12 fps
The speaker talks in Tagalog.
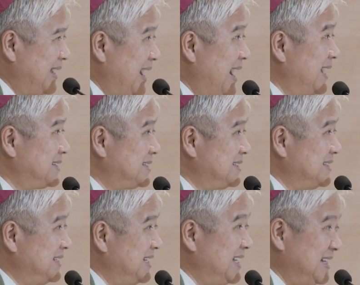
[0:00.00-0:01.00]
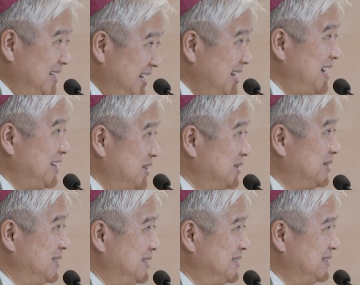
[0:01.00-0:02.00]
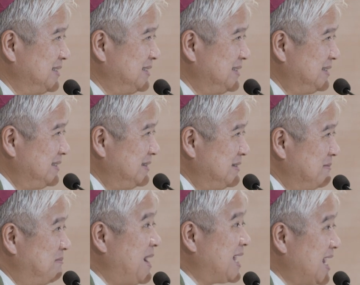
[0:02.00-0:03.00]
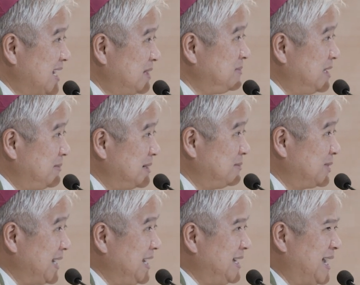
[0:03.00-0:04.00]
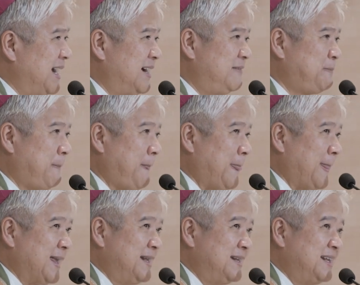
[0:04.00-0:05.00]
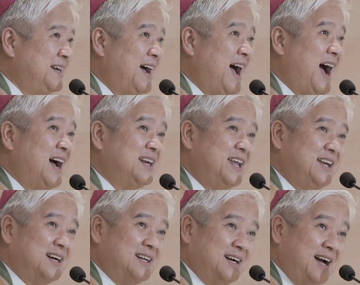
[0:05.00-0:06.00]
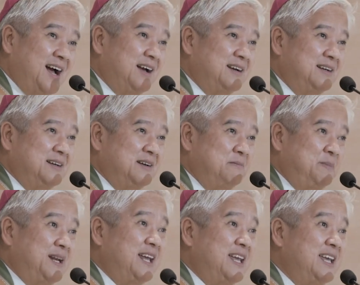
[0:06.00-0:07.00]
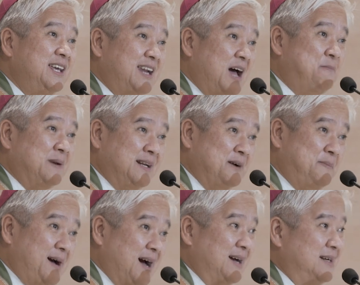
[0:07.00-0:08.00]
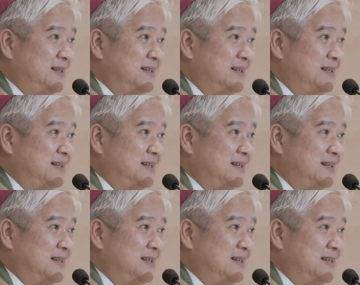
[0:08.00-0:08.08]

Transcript: At hindi lang yon. Mararamdaman mo rin na nag-aalay ka na nga, pinahihirapan ka pa.